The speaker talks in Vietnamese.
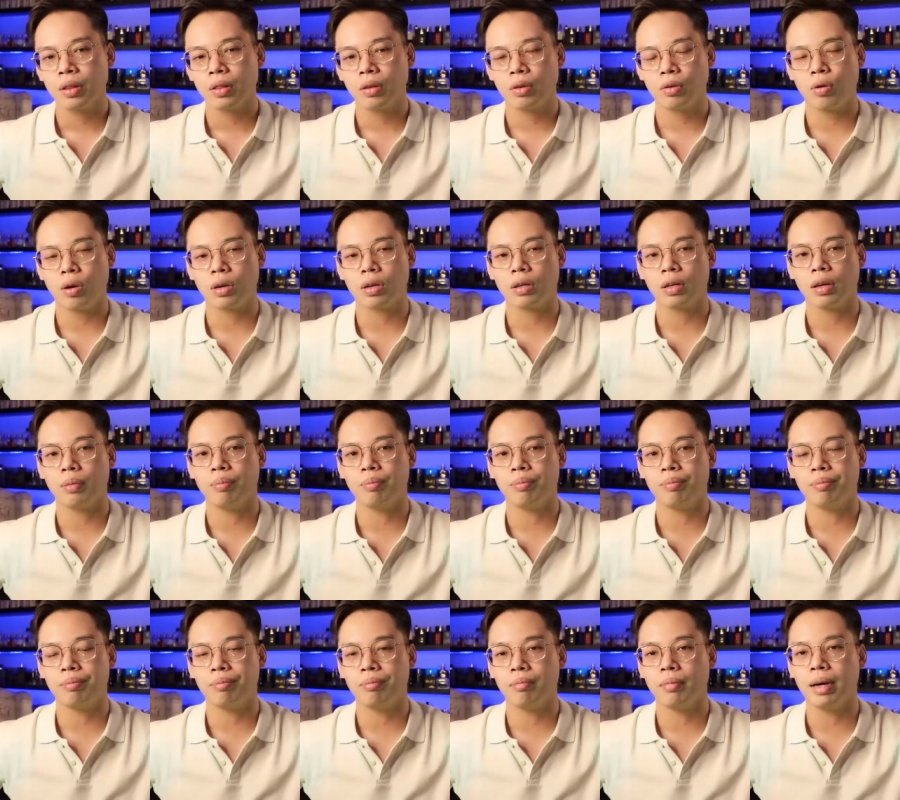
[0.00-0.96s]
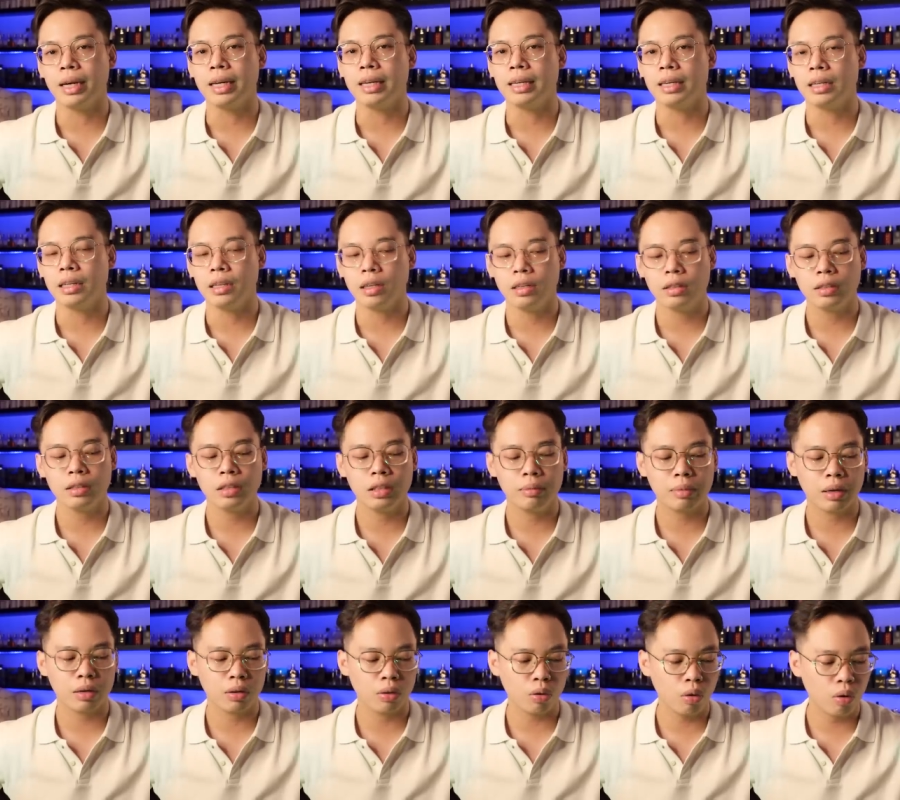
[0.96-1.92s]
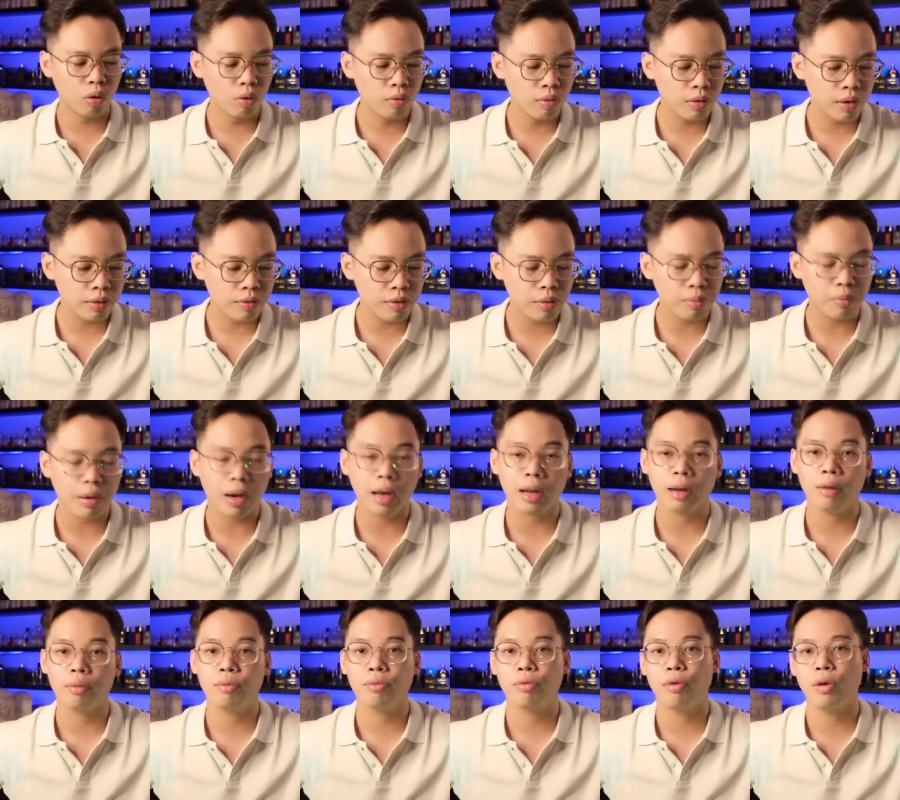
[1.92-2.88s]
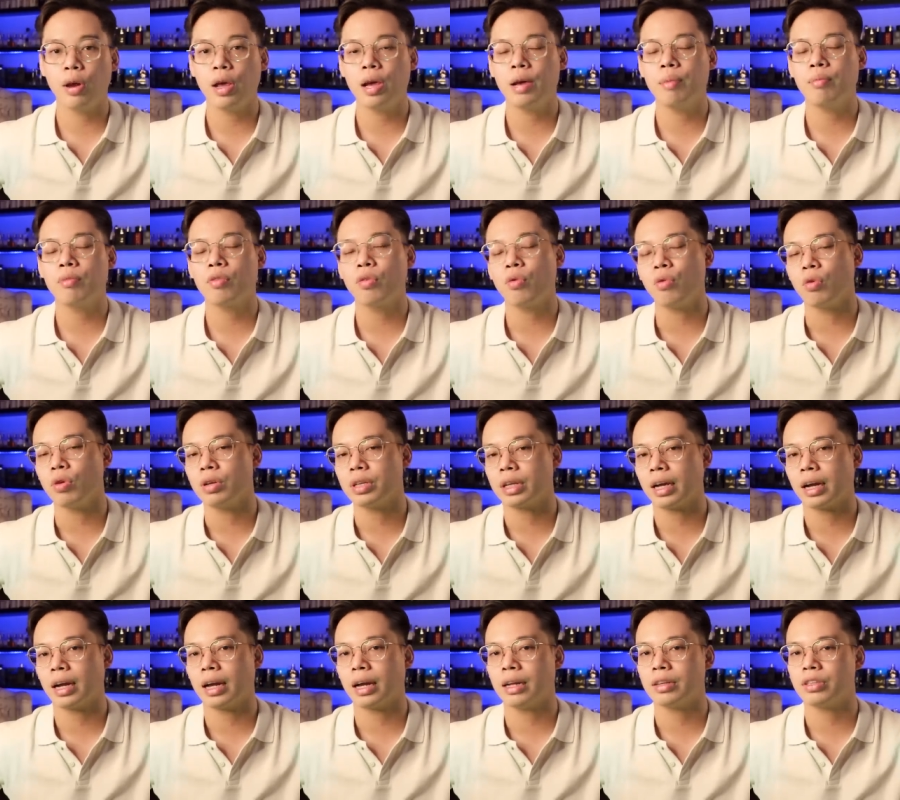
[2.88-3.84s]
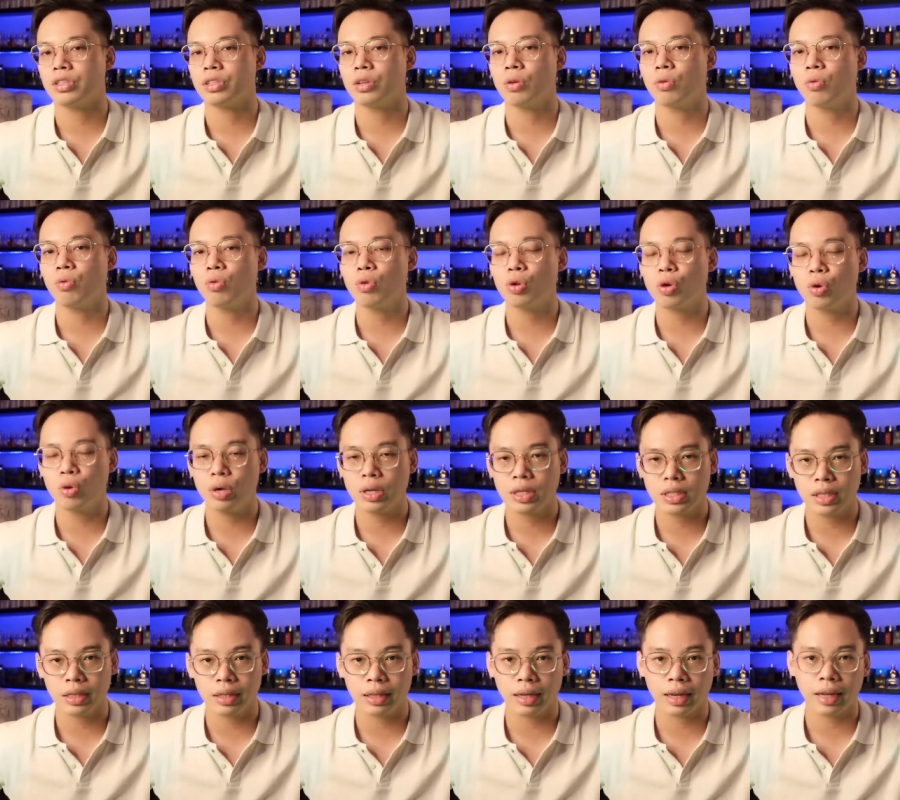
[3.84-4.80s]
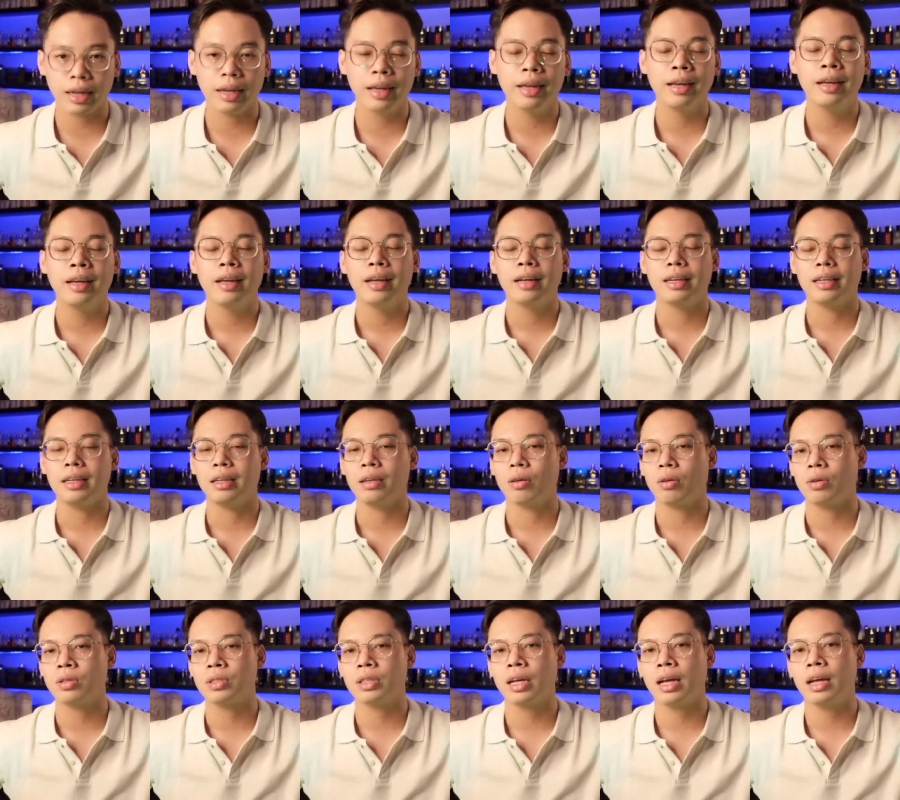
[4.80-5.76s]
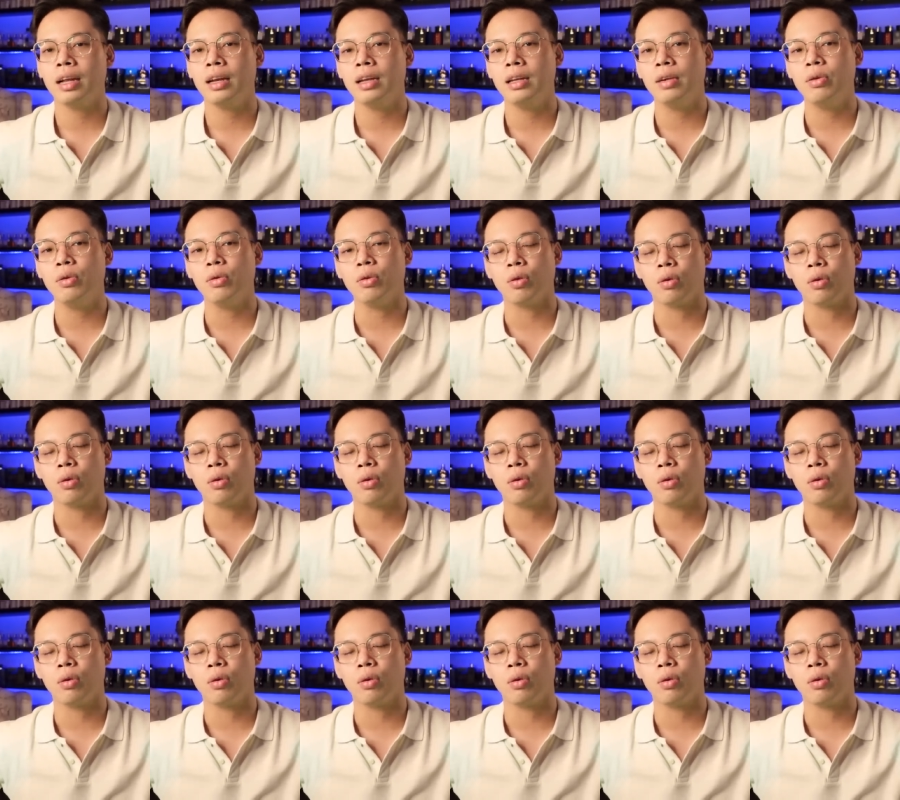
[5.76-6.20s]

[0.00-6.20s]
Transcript: nó khoảng tầm 7 tiếng nhưng mà đối với phiên bản Flame của nhà The Good Collection này thì nó sẽ lưu